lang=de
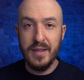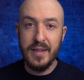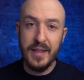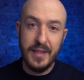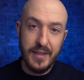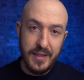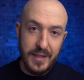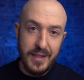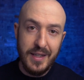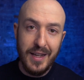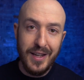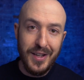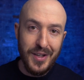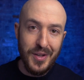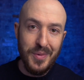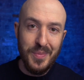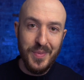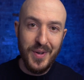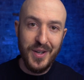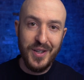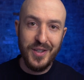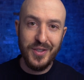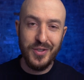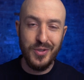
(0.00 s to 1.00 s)
Das sieht dann
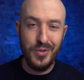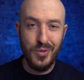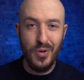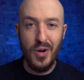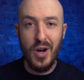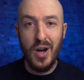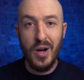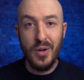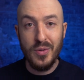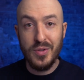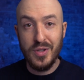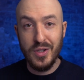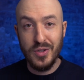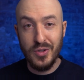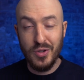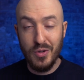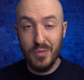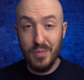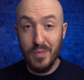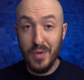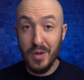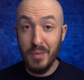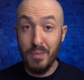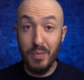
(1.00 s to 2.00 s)
immer so aus, als
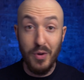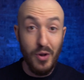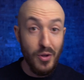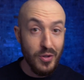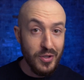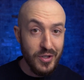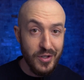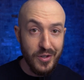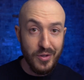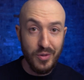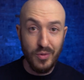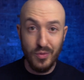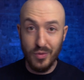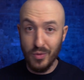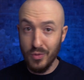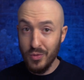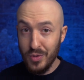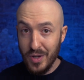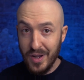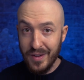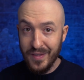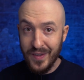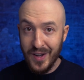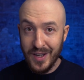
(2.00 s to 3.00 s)
ob man plötzlich und
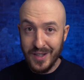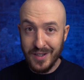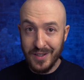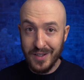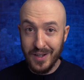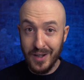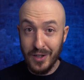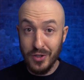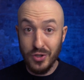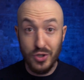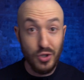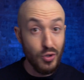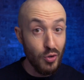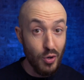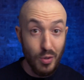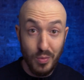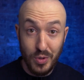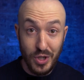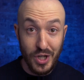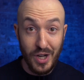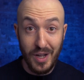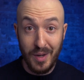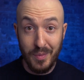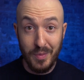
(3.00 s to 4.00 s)
unerwartet einen
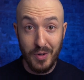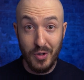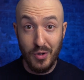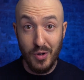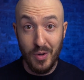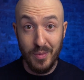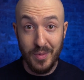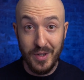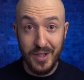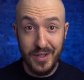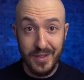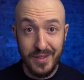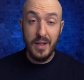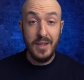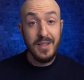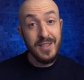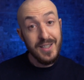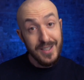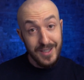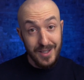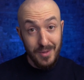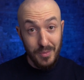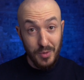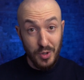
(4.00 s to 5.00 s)
Stromschlag bekommen hat. Es
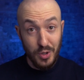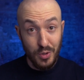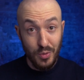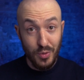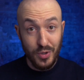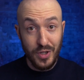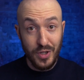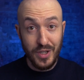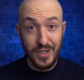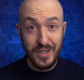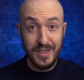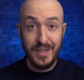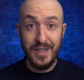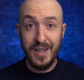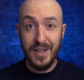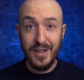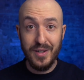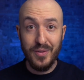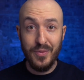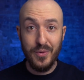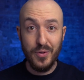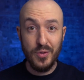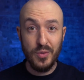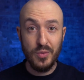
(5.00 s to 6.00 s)
ist nämlich so, dass
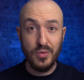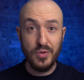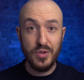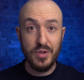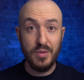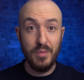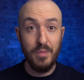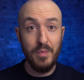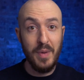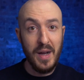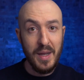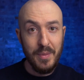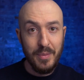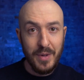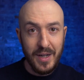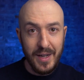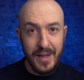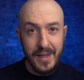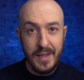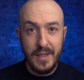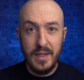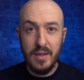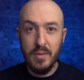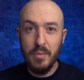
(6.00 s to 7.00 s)
jeder von uns beim
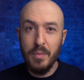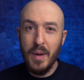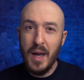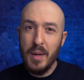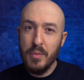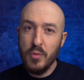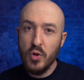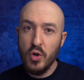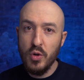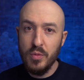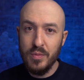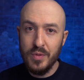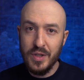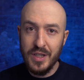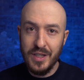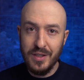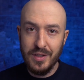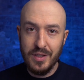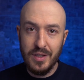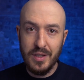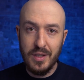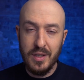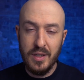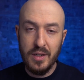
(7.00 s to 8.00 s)
Reden, beim
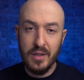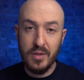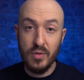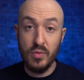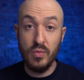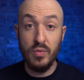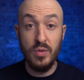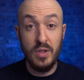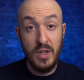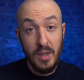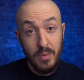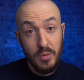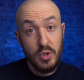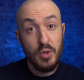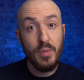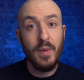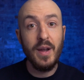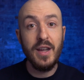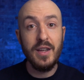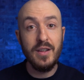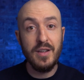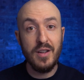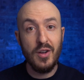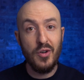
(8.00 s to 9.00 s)
Kommunizieren und
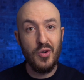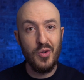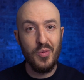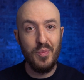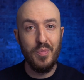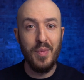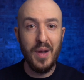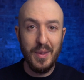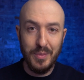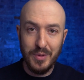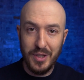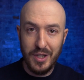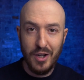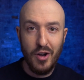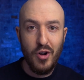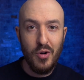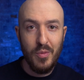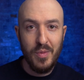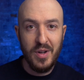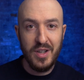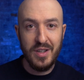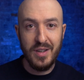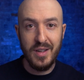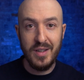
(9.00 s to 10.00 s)
dementsprechend auch beim
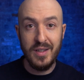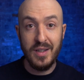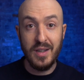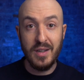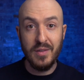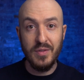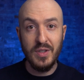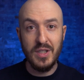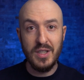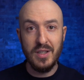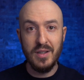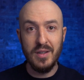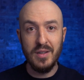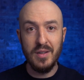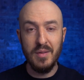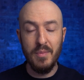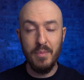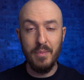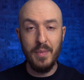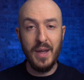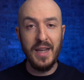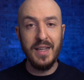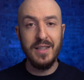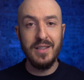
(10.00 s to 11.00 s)
Zaubern eine gewisse
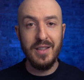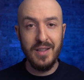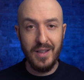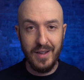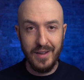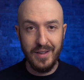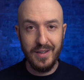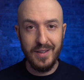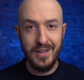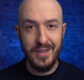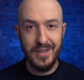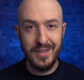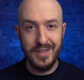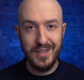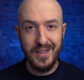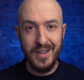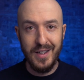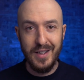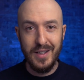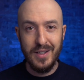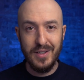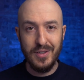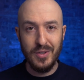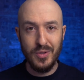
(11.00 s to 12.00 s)
Baseline hat.
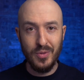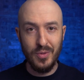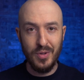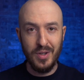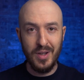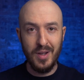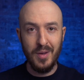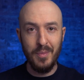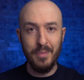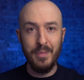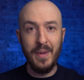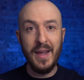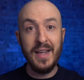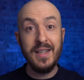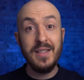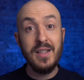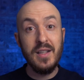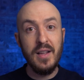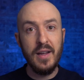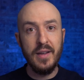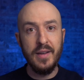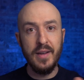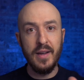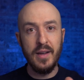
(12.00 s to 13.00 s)
So eine
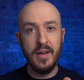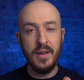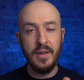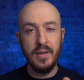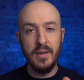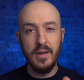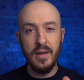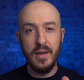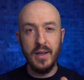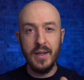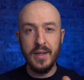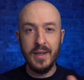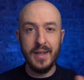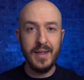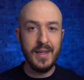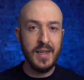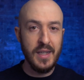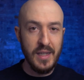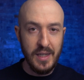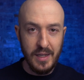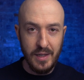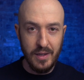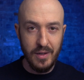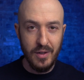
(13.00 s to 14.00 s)
Baseline, eine
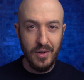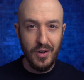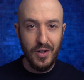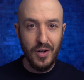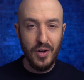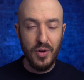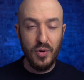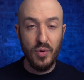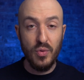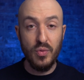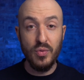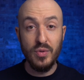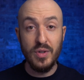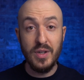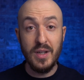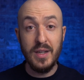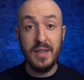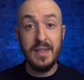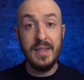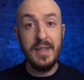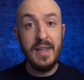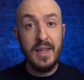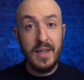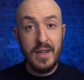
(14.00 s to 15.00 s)
Energie. Und
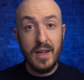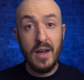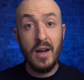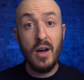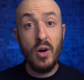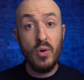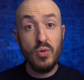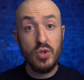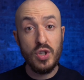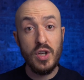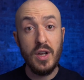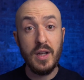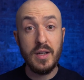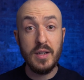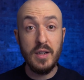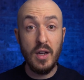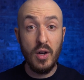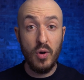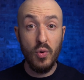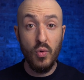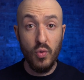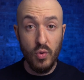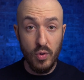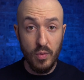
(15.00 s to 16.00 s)
jeder Ausschlag
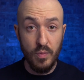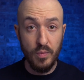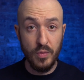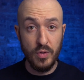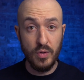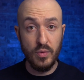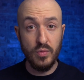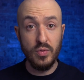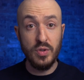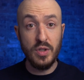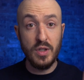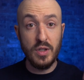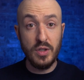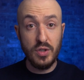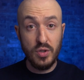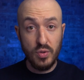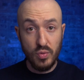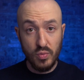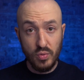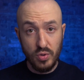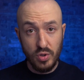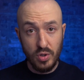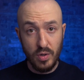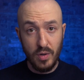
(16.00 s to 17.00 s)
nach oben unserer
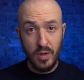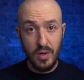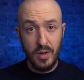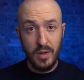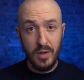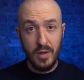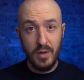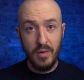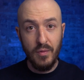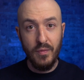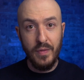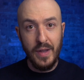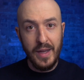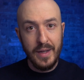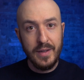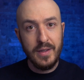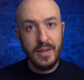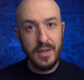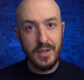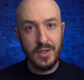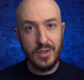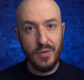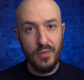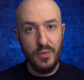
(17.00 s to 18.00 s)
Zuschauer werden
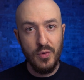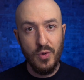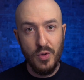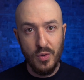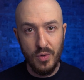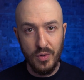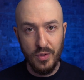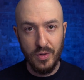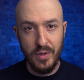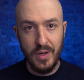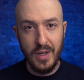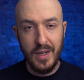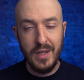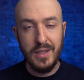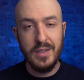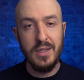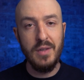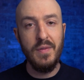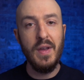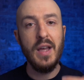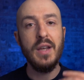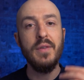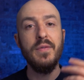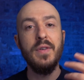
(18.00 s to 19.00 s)
das fühlen. Sie
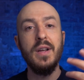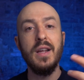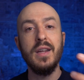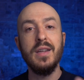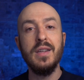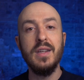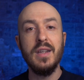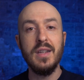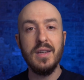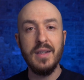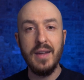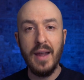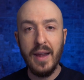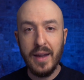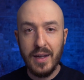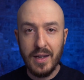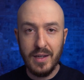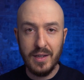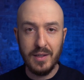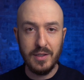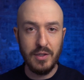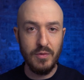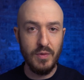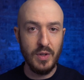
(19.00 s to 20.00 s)
werden vielleicht nicht
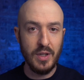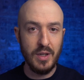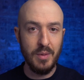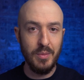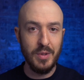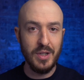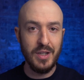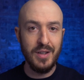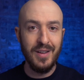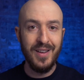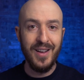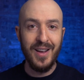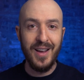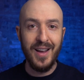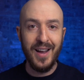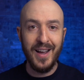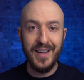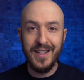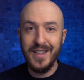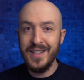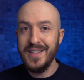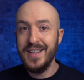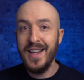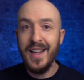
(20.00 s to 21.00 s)
denken, dass wir damit
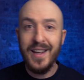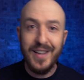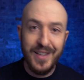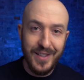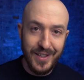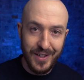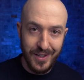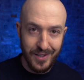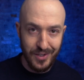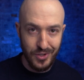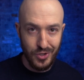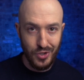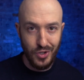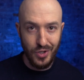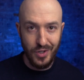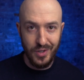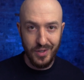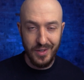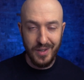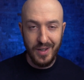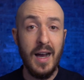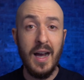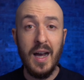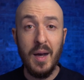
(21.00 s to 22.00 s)
eine Technik
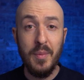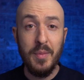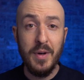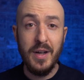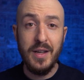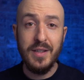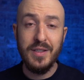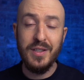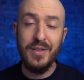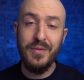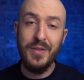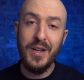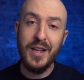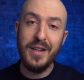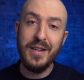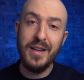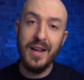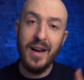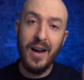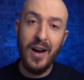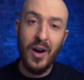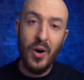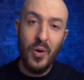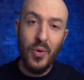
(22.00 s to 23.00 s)
kaschieren. Aber sie werden
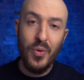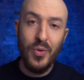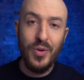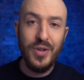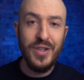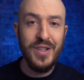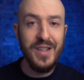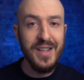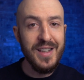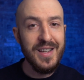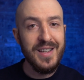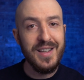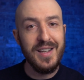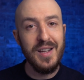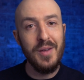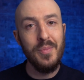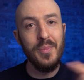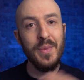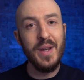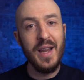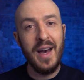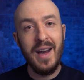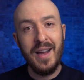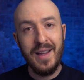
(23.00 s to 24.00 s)
auch nicht
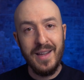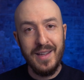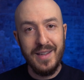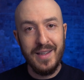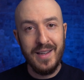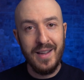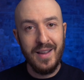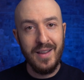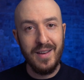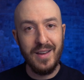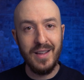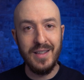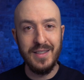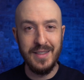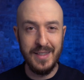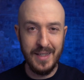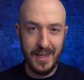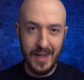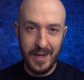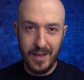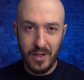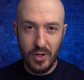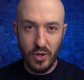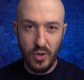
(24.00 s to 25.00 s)
im Nachhinein
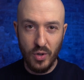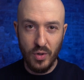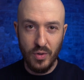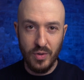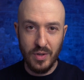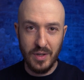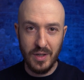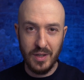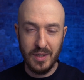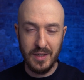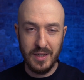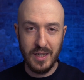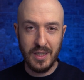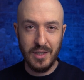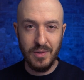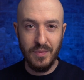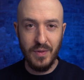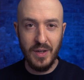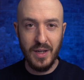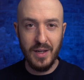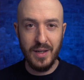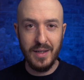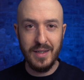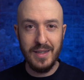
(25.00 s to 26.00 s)
sagen können, dass
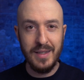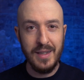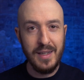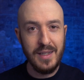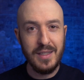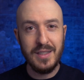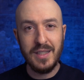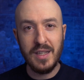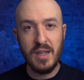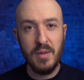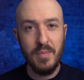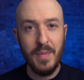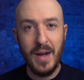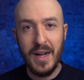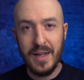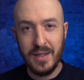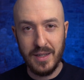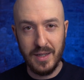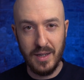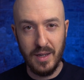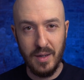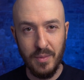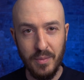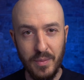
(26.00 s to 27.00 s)
wir nichts
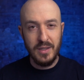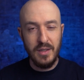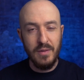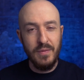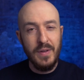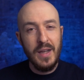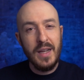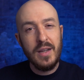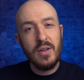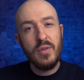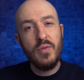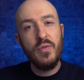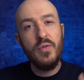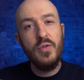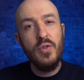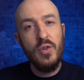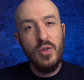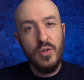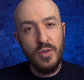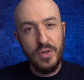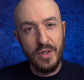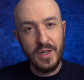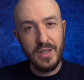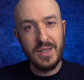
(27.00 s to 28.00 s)
gemacht haben. Die werden
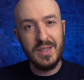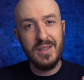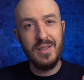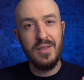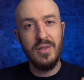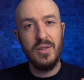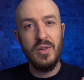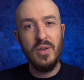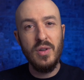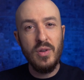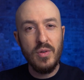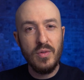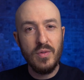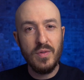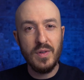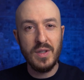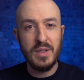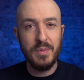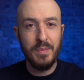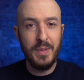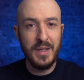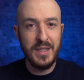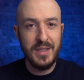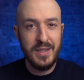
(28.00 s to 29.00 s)
fühlen, dass
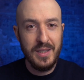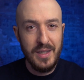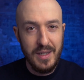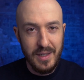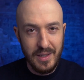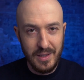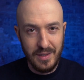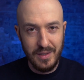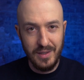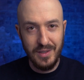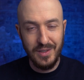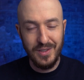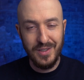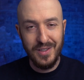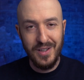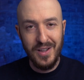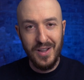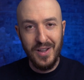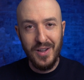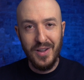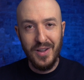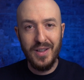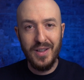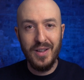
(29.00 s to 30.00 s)
irgendwas passiert ist.
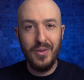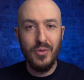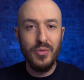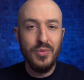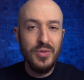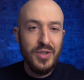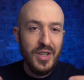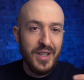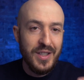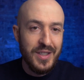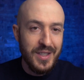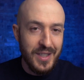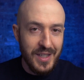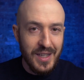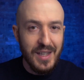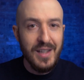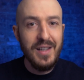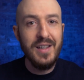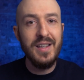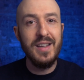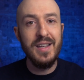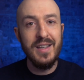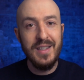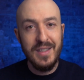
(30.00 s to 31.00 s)
Unser
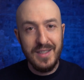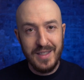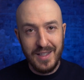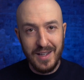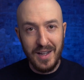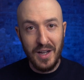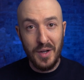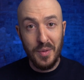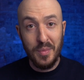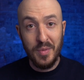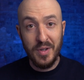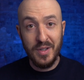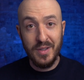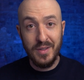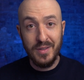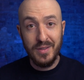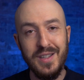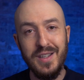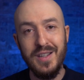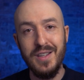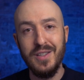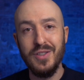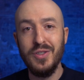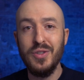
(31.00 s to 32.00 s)
Ziel ist aber,
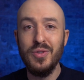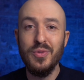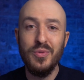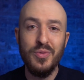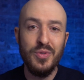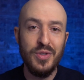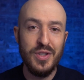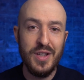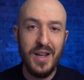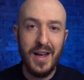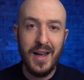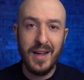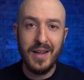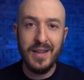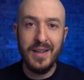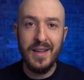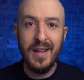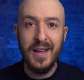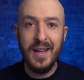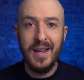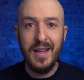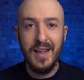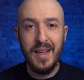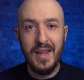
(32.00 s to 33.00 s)
sie zu sagen,
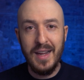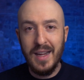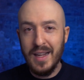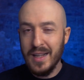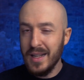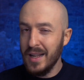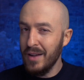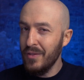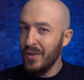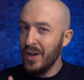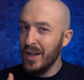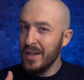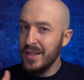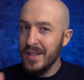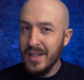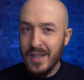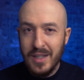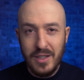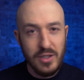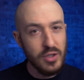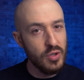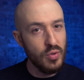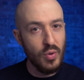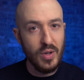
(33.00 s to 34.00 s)
ey, da war
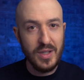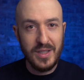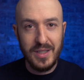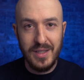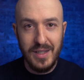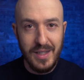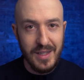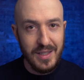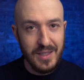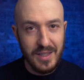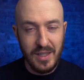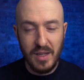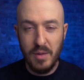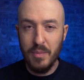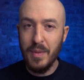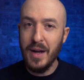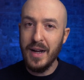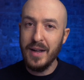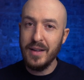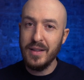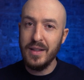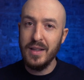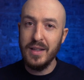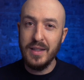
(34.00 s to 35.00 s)
nichts, du hast nichts
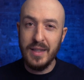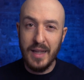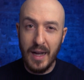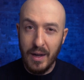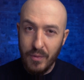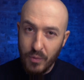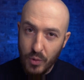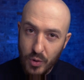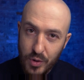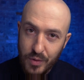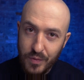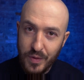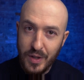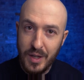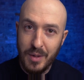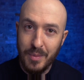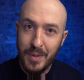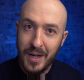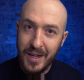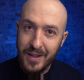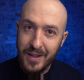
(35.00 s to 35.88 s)
gemacht, da wollen wir immer